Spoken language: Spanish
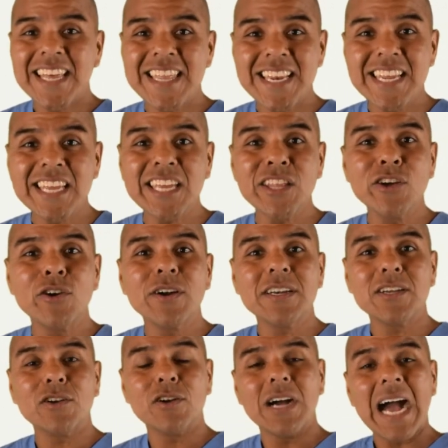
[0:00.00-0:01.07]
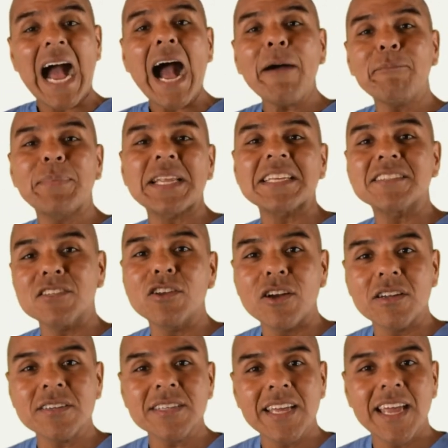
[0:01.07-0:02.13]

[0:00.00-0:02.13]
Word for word: de líquido a presión,